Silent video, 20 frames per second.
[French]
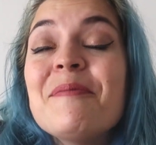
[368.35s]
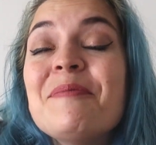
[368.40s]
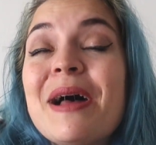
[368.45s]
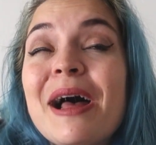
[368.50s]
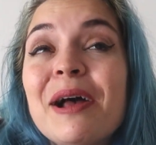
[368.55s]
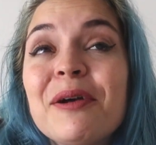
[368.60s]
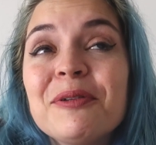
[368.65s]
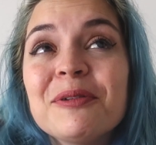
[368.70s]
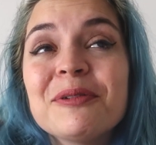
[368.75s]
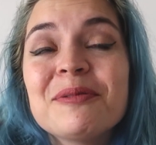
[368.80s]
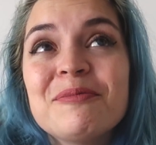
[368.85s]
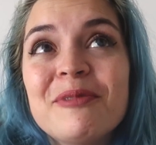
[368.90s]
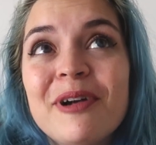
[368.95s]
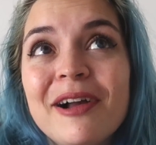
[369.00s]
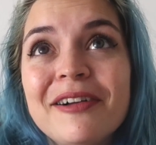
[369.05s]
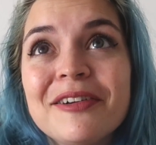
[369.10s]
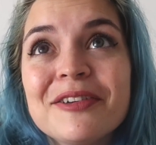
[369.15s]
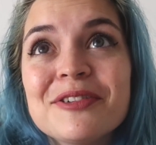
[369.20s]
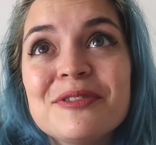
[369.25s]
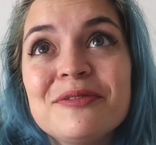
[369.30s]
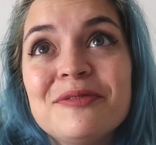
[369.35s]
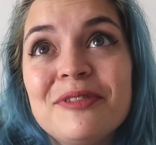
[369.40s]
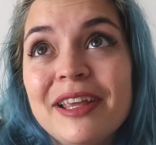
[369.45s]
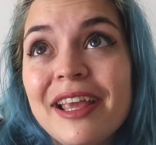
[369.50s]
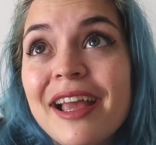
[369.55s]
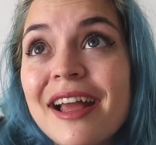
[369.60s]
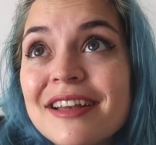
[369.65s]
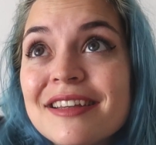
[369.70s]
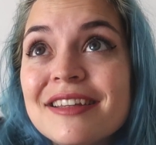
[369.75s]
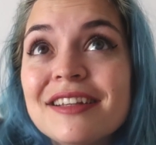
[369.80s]
Par contre moi quand je
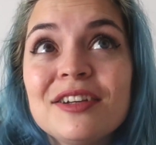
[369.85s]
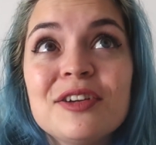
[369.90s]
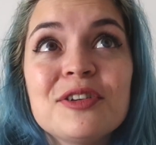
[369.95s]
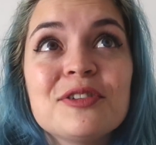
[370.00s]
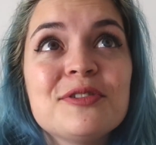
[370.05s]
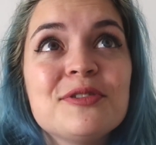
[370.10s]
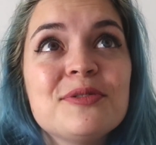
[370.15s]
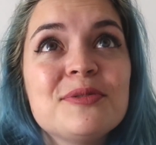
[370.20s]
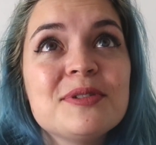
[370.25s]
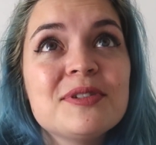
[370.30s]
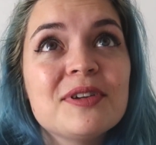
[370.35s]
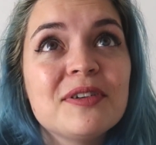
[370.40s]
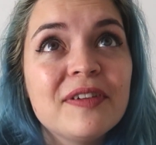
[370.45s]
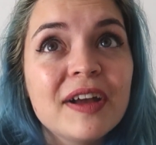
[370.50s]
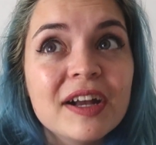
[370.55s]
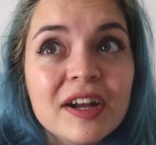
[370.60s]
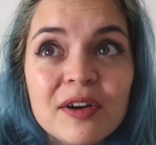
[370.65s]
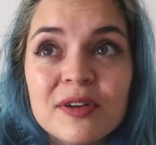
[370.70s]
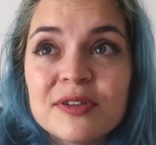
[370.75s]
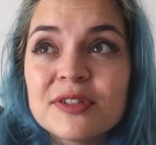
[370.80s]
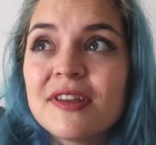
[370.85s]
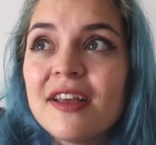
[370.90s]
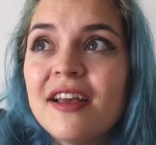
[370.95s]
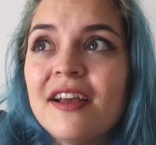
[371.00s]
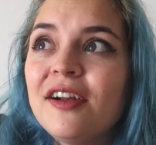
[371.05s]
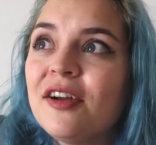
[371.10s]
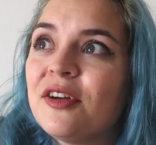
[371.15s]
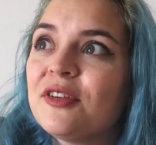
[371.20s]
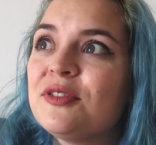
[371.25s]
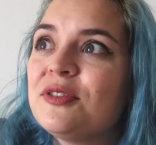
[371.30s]
voyage, quand je suis en vacances,
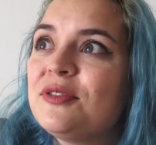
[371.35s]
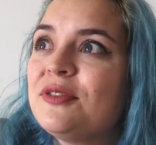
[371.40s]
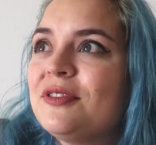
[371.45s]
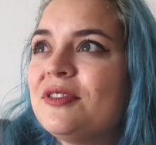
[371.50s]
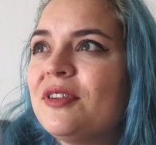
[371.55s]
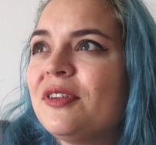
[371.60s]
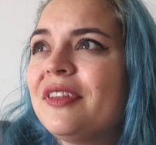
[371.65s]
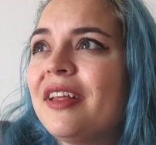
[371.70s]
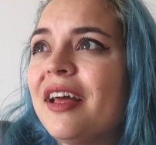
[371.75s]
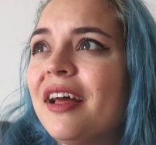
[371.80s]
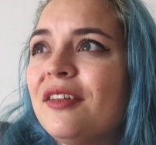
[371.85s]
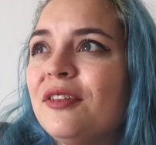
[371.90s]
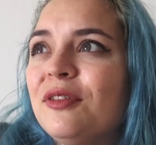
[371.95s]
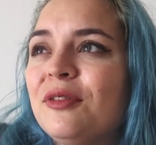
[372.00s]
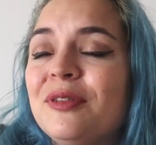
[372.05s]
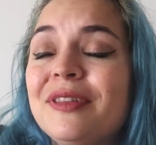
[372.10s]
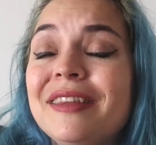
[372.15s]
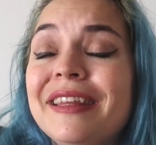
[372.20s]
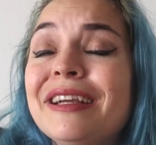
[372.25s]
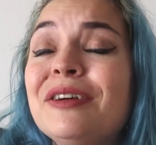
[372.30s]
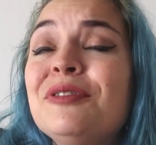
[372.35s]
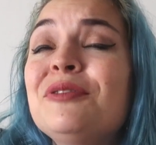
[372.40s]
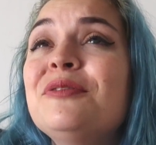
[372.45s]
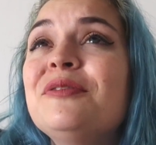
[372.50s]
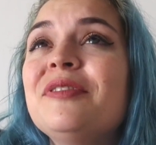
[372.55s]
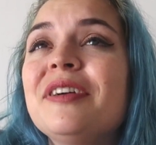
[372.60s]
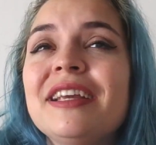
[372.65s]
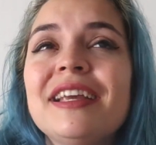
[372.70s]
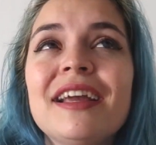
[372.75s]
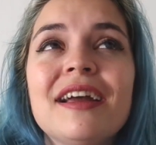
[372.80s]
quand je suis en train de
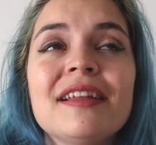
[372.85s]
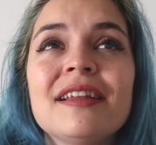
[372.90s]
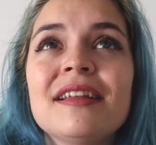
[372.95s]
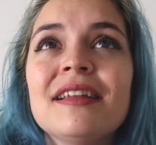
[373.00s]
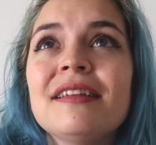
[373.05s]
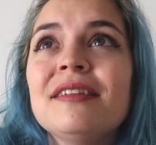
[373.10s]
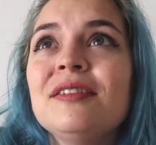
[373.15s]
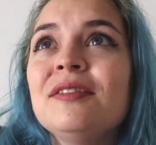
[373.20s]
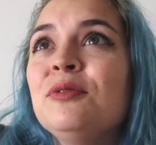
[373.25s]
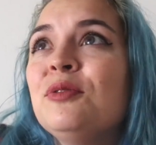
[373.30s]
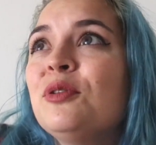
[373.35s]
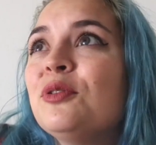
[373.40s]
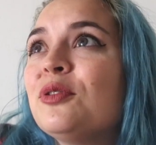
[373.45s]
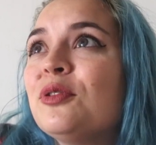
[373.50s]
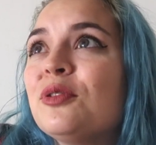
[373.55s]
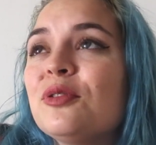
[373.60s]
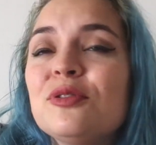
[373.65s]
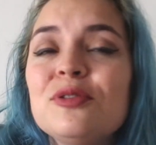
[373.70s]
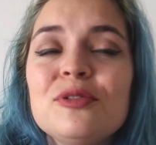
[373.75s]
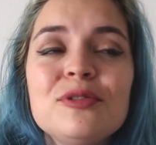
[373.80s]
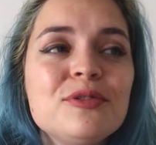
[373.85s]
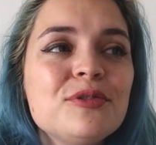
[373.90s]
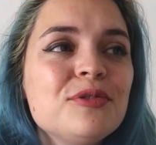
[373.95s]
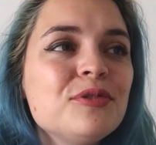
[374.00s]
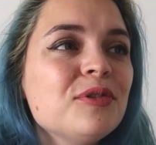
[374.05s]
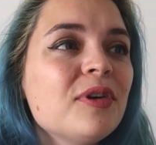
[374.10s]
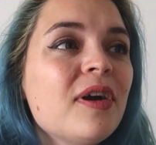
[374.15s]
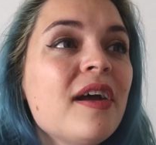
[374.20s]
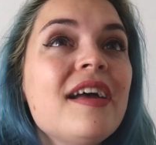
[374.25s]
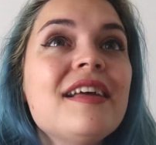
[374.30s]
découvrir notre
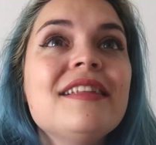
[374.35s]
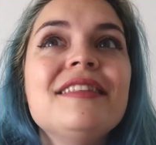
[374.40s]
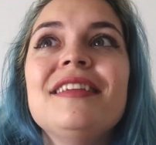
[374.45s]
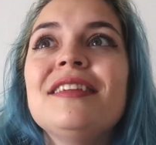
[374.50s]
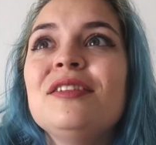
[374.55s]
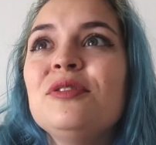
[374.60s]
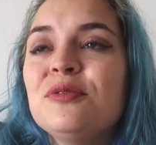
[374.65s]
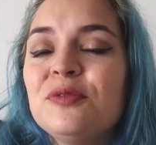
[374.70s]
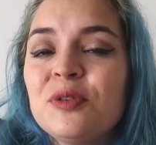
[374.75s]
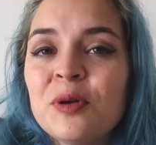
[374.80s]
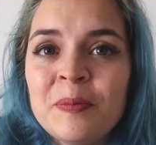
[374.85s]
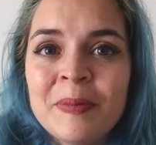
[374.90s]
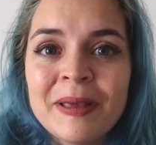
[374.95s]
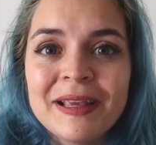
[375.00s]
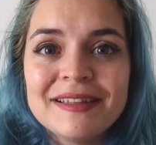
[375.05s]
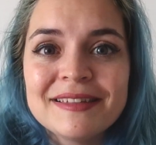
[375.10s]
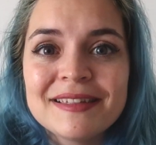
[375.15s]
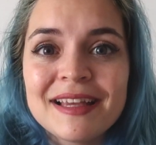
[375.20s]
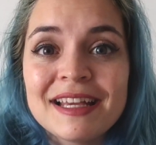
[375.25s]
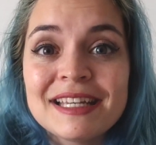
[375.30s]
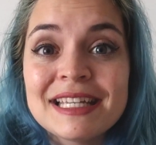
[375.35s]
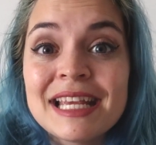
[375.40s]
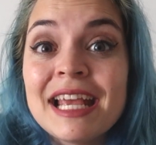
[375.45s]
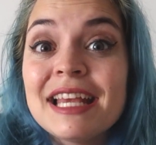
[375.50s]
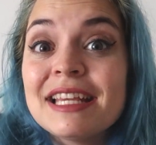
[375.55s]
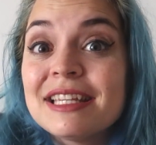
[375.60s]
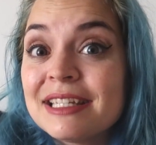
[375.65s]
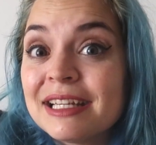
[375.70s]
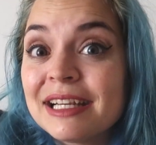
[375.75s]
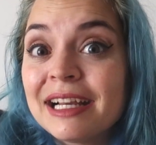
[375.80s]
culture, des nouveaux paysages,
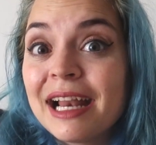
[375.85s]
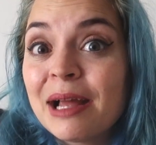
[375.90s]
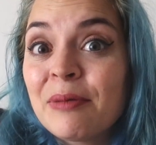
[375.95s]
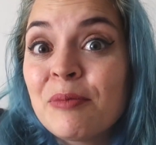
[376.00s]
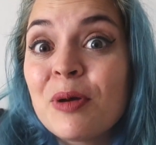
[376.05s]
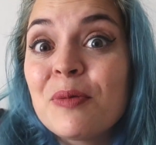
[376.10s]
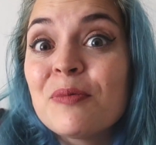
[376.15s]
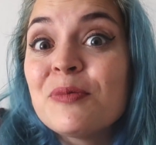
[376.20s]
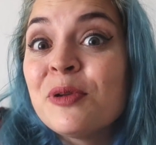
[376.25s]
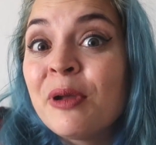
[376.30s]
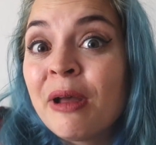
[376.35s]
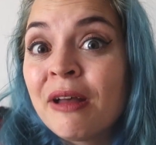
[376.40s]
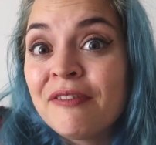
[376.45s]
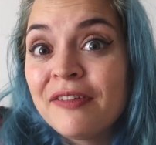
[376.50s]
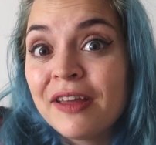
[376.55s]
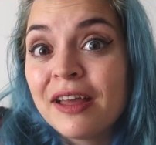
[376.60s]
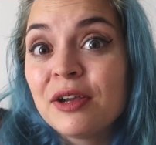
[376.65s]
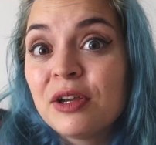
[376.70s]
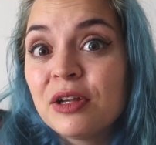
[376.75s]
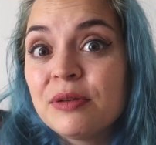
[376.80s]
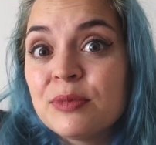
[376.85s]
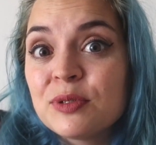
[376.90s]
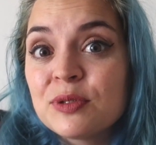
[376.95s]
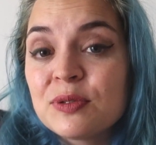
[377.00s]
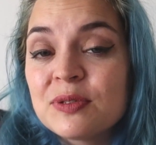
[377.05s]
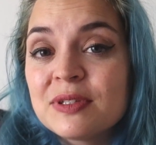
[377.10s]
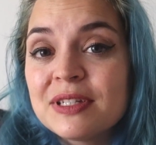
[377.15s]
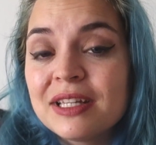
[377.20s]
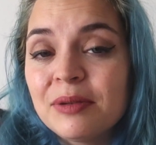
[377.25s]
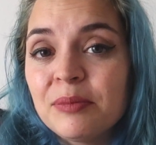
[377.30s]
j'ai clairement mieux à faire que de me
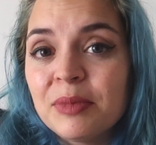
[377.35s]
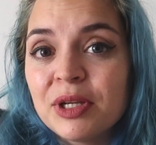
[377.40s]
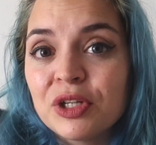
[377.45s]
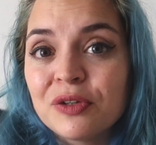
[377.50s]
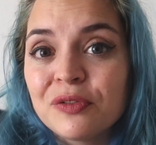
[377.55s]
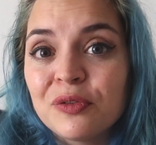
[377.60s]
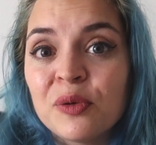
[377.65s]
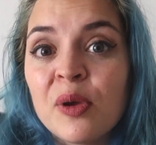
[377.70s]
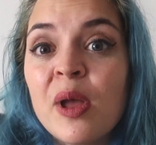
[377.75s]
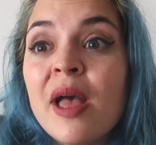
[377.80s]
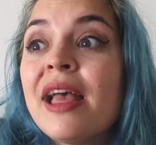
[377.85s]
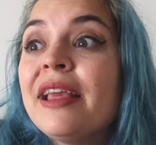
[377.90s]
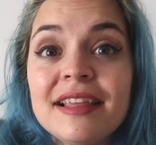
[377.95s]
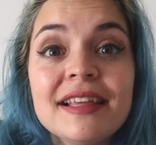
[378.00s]
soucier de mes cheveux.